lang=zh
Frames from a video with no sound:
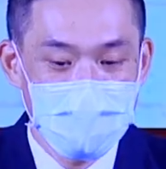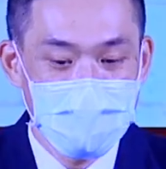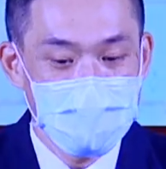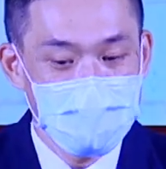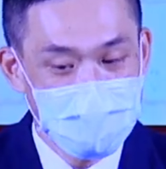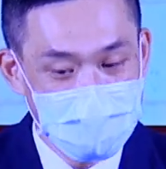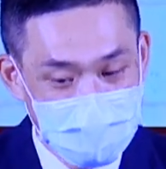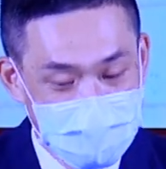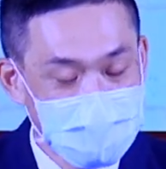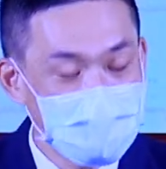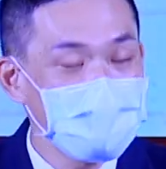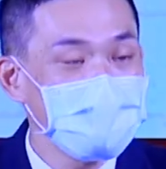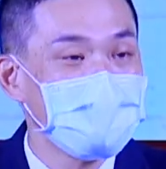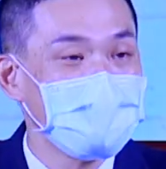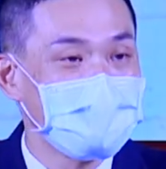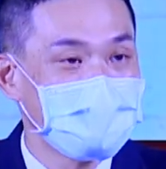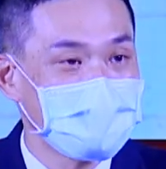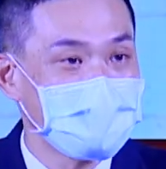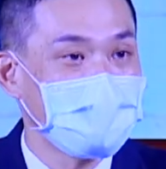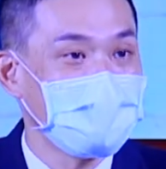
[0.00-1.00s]
就到，这
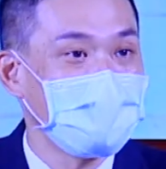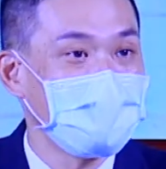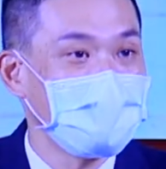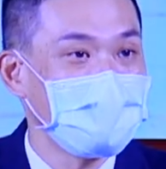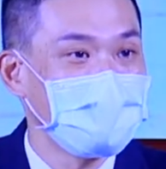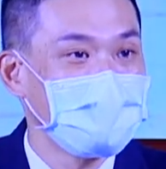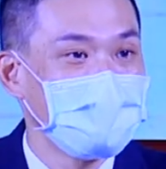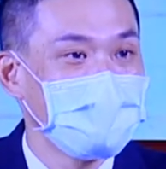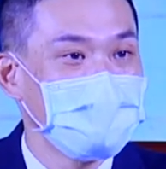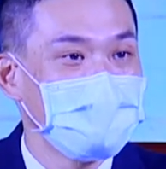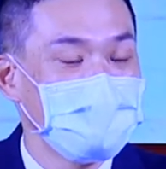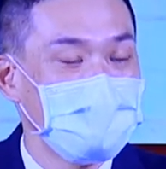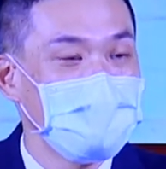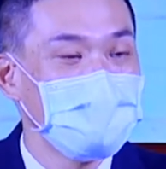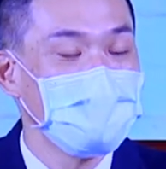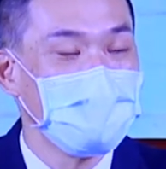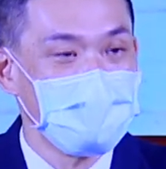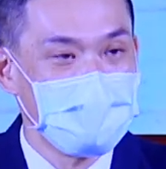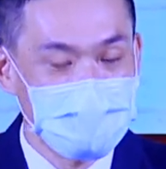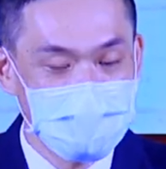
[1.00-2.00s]
么早啊？对
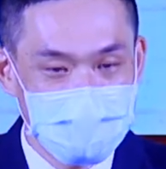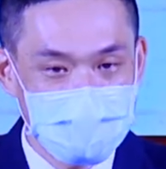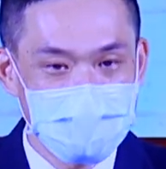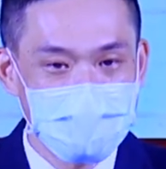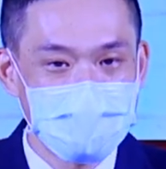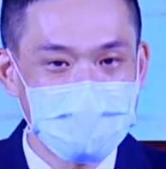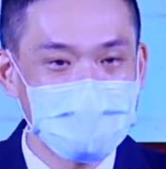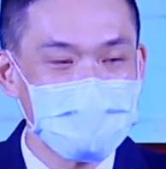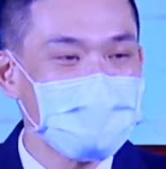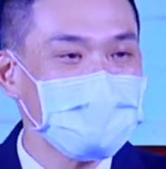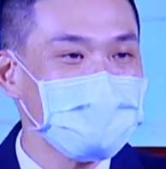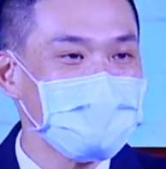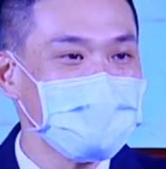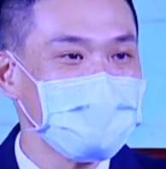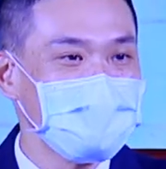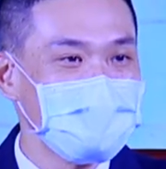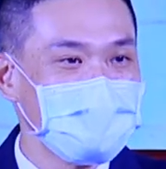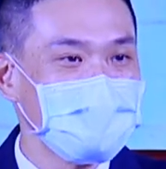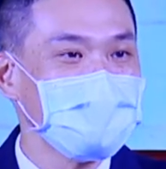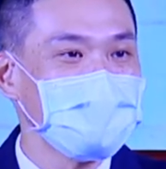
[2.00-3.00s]
比我们这个身心
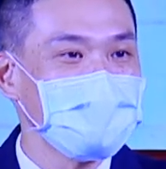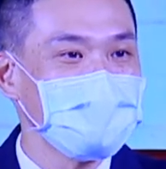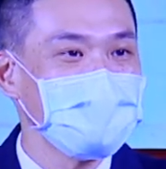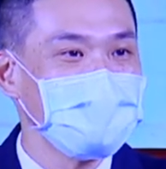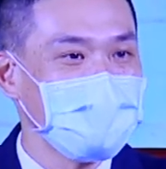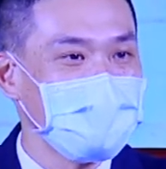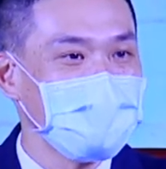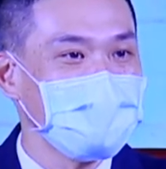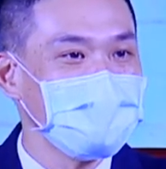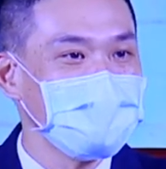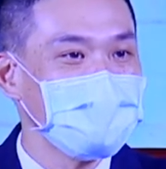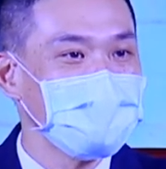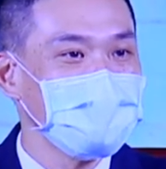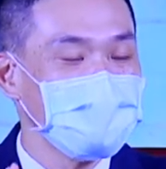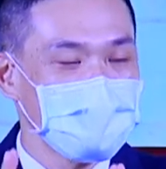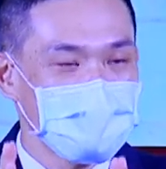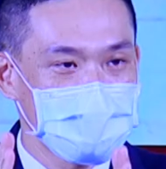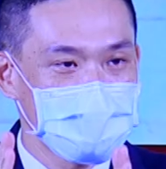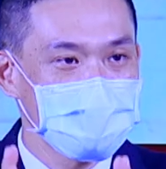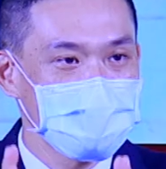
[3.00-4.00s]
灵健康体验。
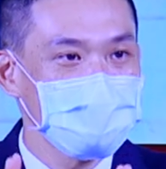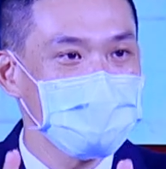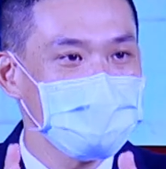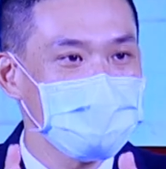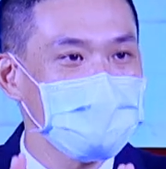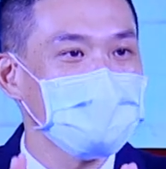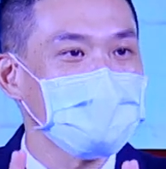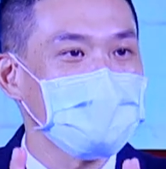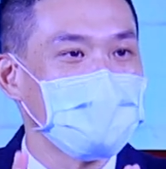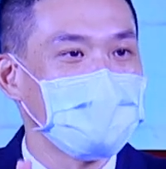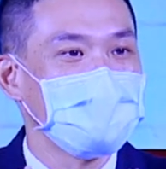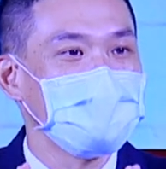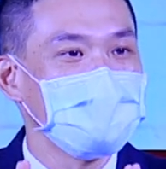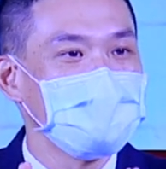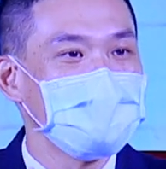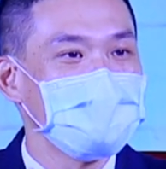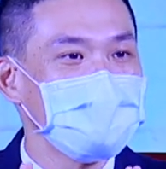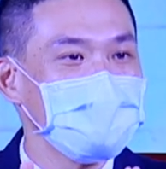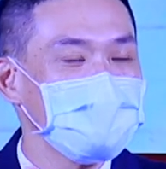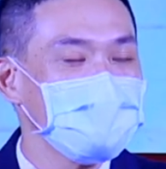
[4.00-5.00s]
足足早了
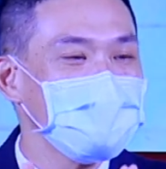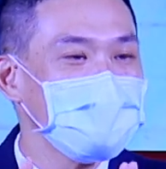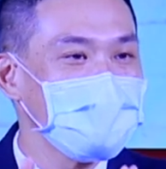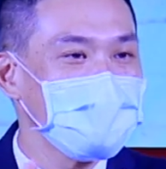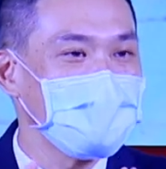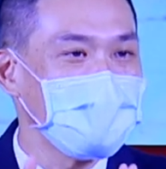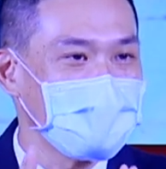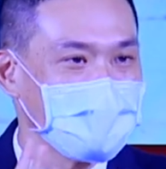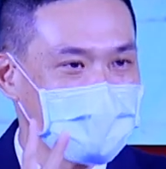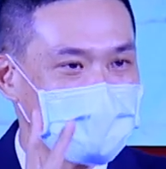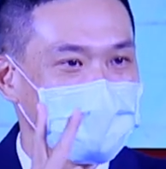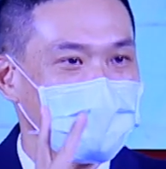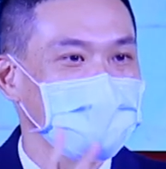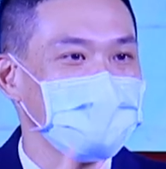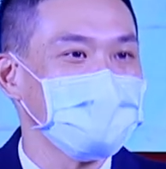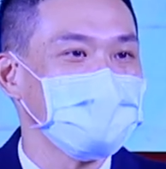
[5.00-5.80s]
几乎快两个小时。